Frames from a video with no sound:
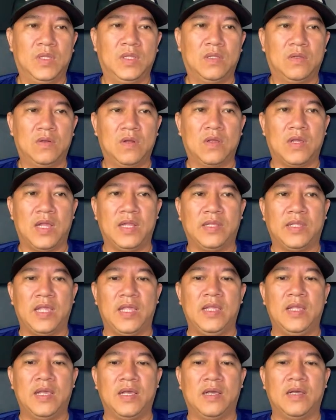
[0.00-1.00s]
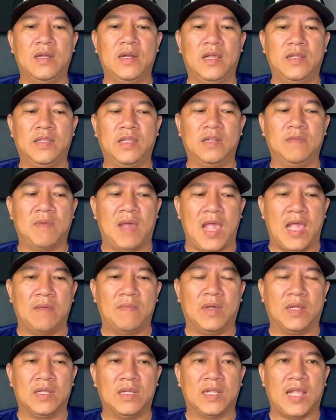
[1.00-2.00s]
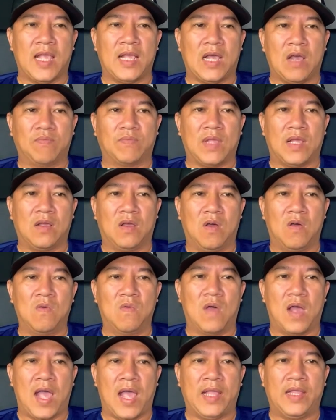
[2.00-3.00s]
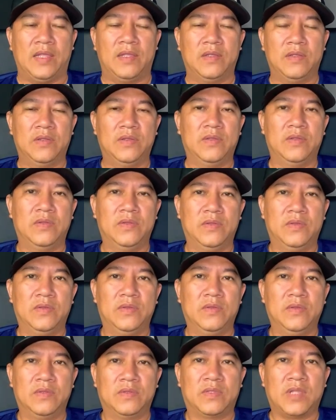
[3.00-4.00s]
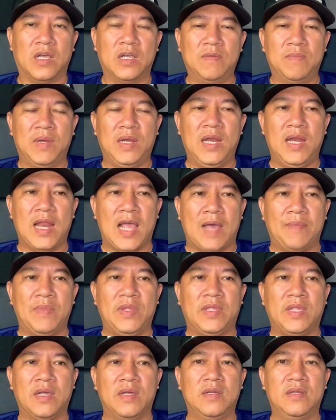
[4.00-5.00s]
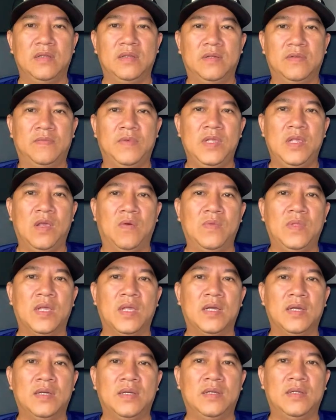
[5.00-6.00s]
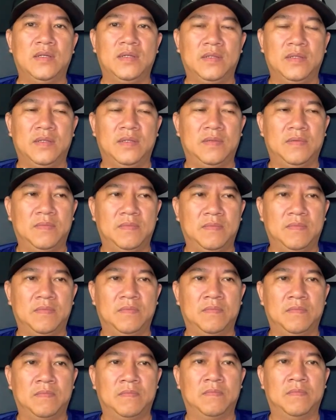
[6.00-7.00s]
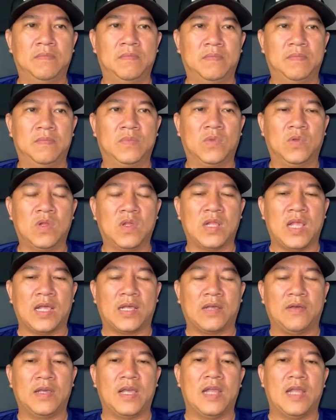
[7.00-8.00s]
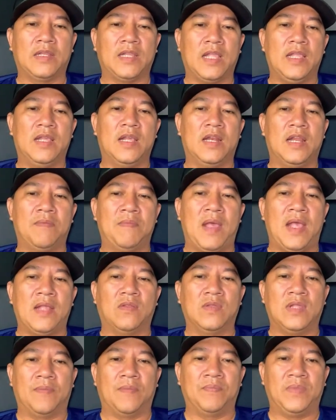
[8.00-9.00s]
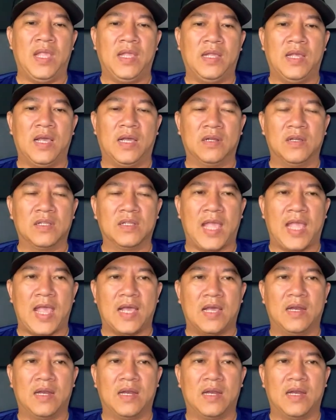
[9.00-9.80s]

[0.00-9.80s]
tụi nó các anh chị cứ lên trên mạng mà cứ than khóc than khổ hoài tự mình đi làm đi chứ ví dụ như ừ, tôi nói thật có các anh chị là mẹ tôi nhập viện gần nửa tháng